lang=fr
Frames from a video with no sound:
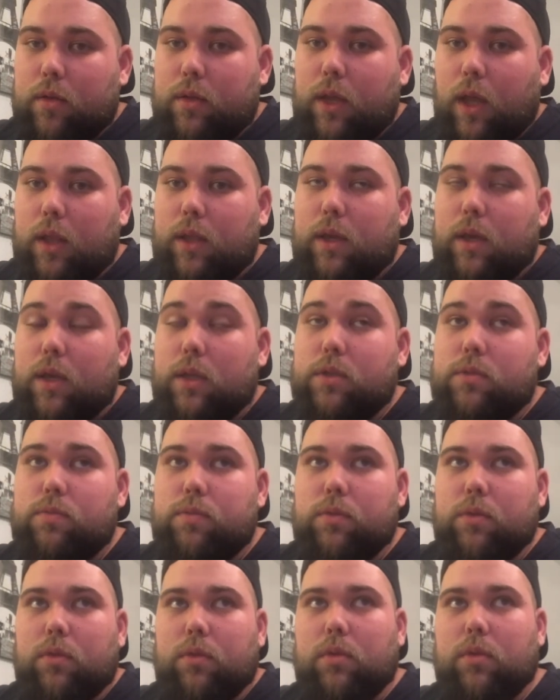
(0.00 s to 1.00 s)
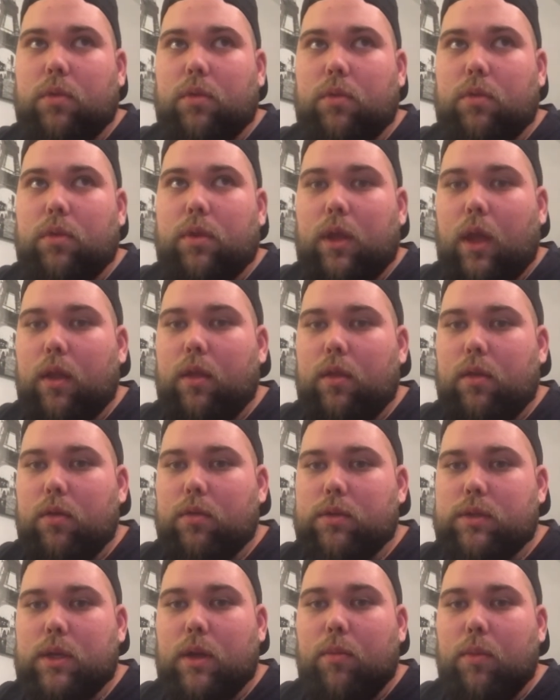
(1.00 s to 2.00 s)
tarte crisp, donc une tarte
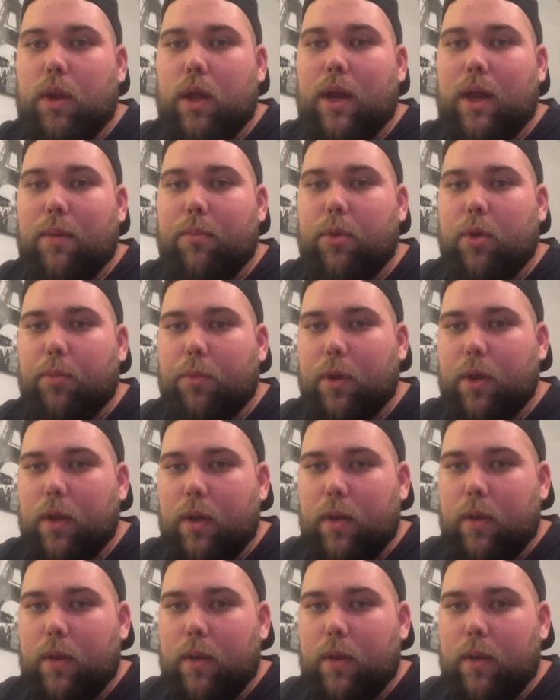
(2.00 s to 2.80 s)
sablée à la pomme.